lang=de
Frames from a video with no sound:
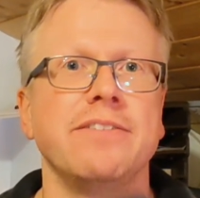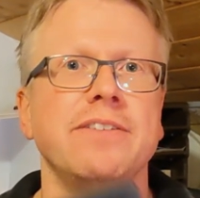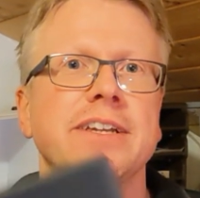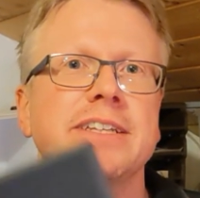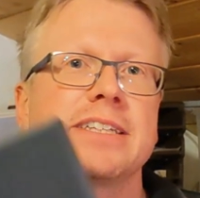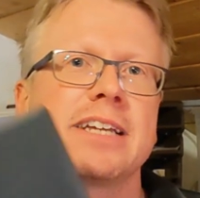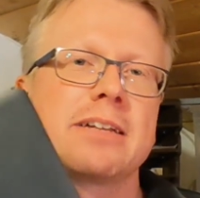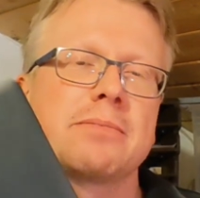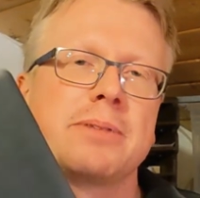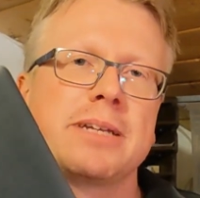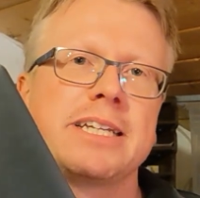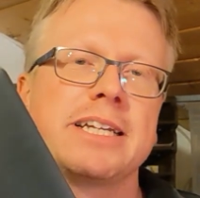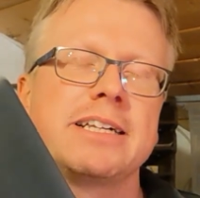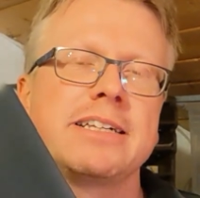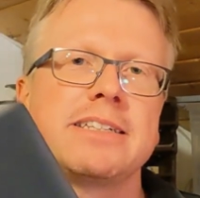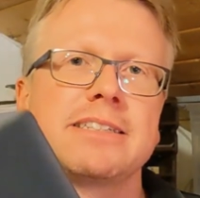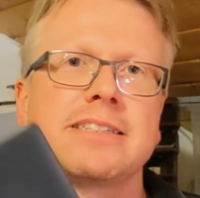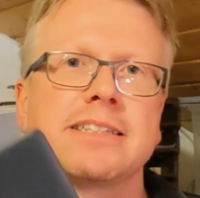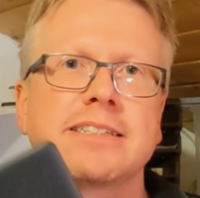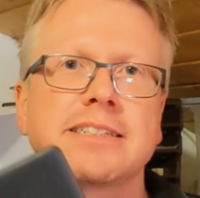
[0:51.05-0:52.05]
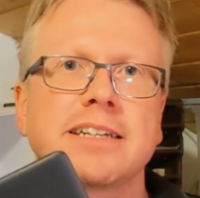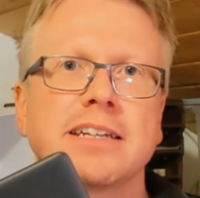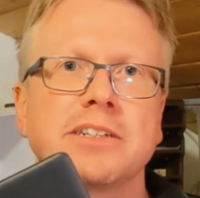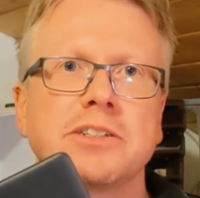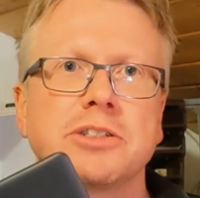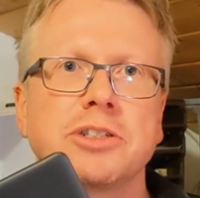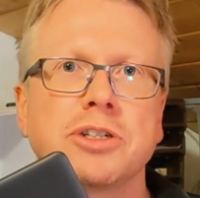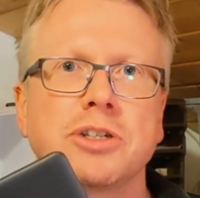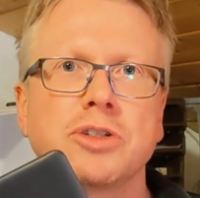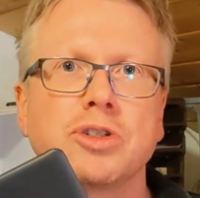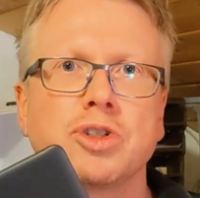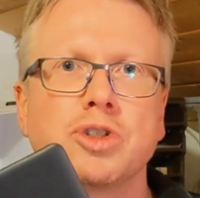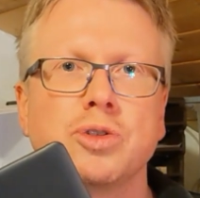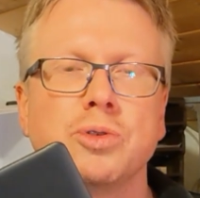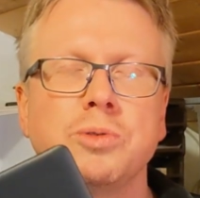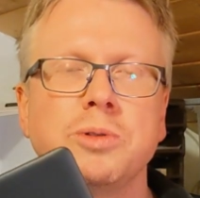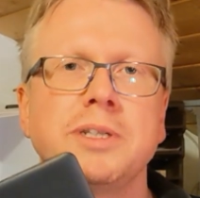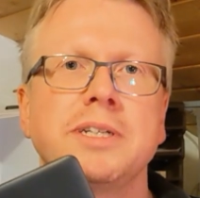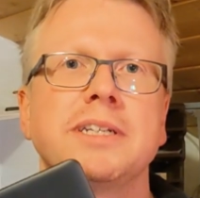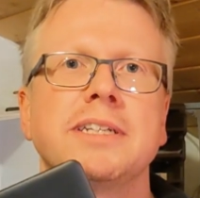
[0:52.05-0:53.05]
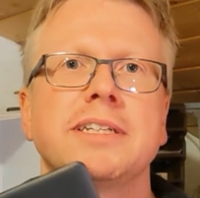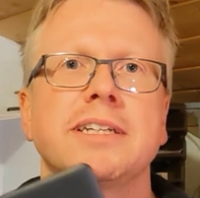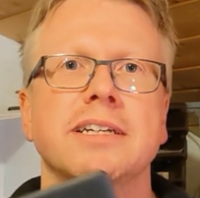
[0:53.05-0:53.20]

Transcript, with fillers: Wie gesagt, bei Dell ist das ganz schön.